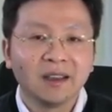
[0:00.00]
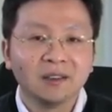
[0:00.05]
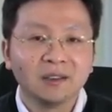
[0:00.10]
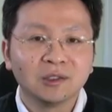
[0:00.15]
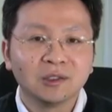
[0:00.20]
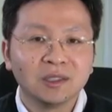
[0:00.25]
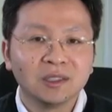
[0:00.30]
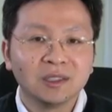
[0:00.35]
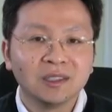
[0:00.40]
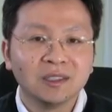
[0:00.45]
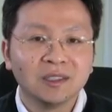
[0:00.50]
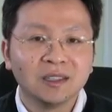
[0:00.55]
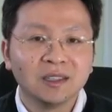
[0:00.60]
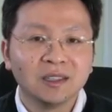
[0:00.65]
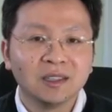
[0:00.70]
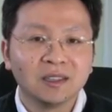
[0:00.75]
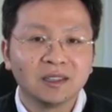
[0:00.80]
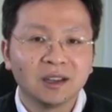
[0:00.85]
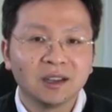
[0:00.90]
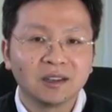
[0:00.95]
还有最近的
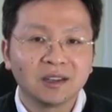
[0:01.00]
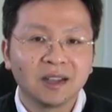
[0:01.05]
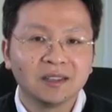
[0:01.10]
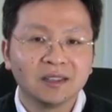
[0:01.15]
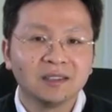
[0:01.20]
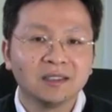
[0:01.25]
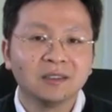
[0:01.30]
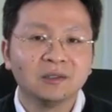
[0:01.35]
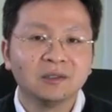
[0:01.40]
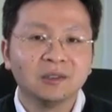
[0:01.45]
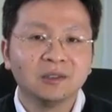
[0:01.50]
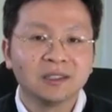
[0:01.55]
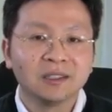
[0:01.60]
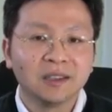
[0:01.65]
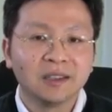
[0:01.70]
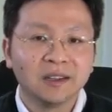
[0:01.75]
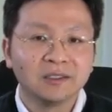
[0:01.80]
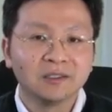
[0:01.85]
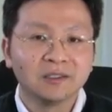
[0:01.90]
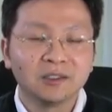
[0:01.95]
一个调查结果
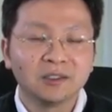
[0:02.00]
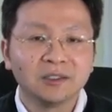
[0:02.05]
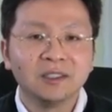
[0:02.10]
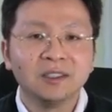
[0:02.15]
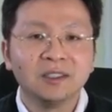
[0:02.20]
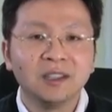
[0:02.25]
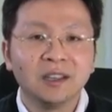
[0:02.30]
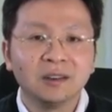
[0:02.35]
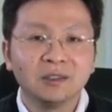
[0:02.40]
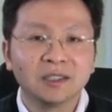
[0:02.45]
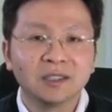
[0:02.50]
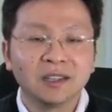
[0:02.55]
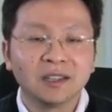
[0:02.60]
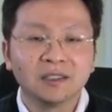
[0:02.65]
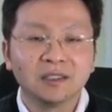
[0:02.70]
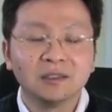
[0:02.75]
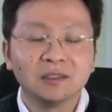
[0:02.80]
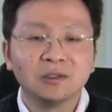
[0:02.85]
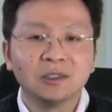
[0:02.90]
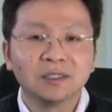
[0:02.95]
显示，就是今天我
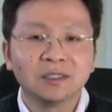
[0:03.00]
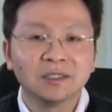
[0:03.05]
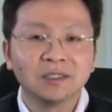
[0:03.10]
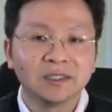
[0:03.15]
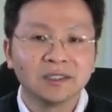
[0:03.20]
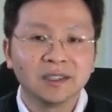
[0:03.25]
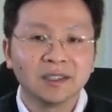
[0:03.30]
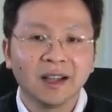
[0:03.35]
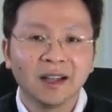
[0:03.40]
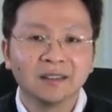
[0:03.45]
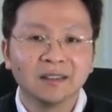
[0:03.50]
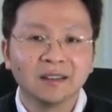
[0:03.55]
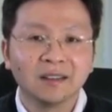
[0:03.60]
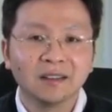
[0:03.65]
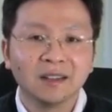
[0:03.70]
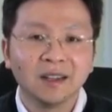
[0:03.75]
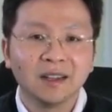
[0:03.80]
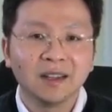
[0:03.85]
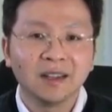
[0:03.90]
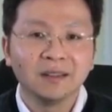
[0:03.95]
在德国之声看
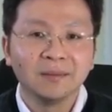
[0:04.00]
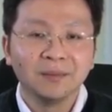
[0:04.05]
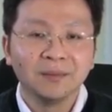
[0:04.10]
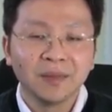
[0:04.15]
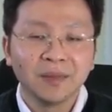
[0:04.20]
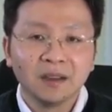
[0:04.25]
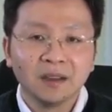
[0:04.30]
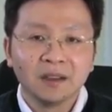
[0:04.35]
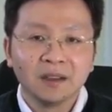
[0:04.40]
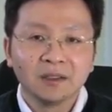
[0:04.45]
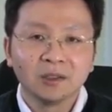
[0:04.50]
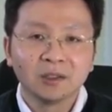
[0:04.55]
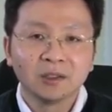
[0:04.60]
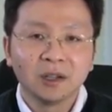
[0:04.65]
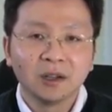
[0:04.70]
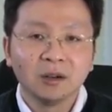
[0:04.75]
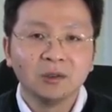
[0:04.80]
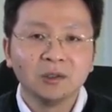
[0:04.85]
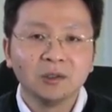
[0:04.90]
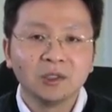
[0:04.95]
到的啊，就
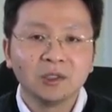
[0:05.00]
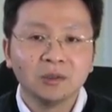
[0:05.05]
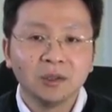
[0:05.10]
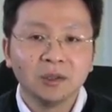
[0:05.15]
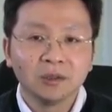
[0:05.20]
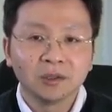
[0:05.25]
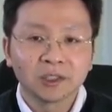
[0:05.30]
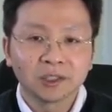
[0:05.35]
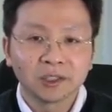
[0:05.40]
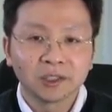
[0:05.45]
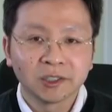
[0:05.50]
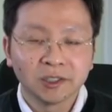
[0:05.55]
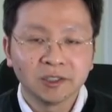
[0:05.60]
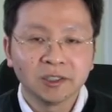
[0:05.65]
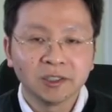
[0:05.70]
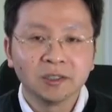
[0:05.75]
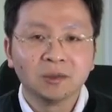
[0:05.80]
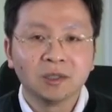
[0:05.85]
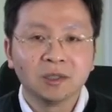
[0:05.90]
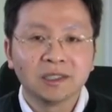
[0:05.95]
是欧洲有
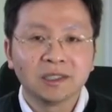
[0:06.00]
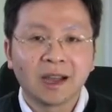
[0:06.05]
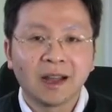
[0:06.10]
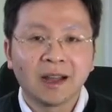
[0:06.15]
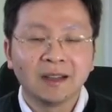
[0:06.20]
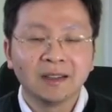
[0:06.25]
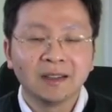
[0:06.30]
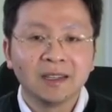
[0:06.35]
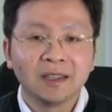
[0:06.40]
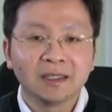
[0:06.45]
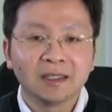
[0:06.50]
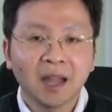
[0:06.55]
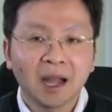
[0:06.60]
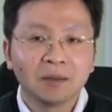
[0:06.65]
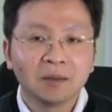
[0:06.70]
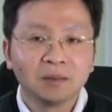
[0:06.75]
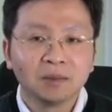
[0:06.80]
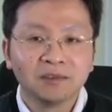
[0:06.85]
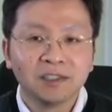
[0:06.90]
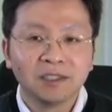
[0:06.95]
十个国家，
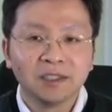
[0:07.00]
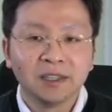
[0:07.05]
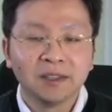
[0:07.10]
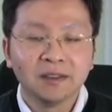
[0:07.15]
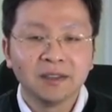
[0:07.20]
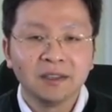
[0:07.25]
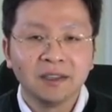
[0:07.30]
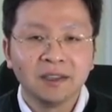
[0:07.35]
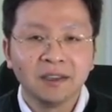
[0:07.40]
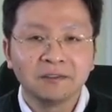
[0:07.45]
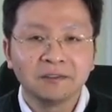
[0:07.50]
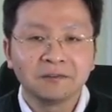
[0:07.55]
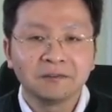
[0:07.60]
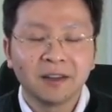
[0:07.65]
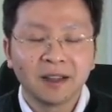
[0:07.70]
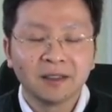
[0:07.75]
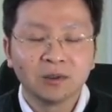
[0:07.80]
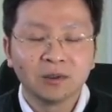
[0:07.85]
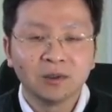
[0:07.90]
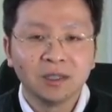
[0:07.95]
大部分人也
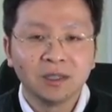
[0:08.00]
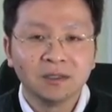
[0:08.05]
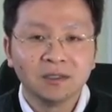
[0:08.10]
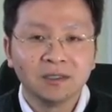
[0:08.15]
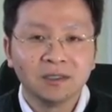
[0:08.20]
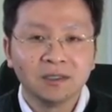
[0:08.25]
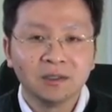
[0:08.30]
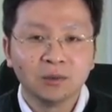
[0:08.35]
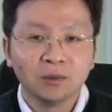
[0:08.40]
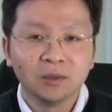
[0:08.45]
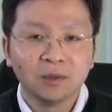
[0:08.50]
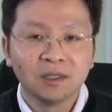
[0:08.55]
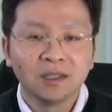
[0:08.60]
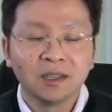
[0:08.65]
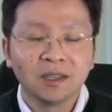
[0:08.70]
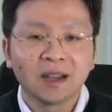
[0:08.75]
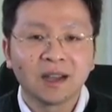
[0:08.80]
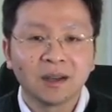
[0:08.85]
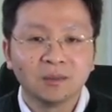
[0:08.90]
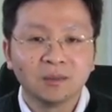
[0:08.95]
反对继续
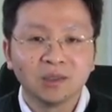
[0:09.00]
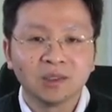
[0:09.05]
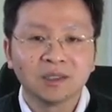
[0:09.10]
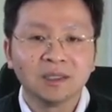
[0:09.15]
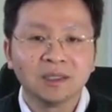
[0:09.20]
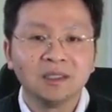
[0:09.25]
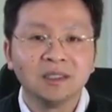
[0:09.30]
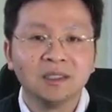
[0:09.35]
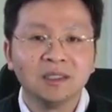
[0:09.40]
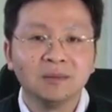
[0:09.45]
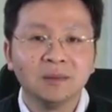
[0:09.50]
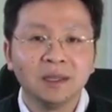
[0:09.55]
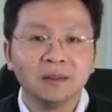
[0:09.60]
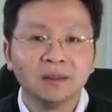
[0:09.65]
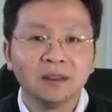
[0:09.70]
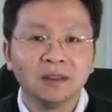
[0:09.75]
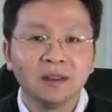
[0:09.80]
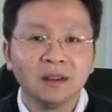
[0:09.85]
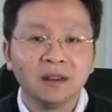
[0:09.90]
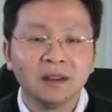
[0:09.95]
接纳穆斯林移
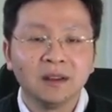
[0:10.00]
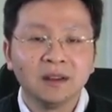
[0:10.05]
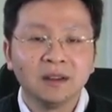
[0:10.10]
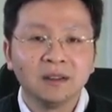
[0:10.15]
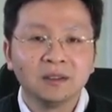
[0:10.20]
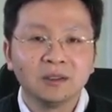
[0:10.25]
民。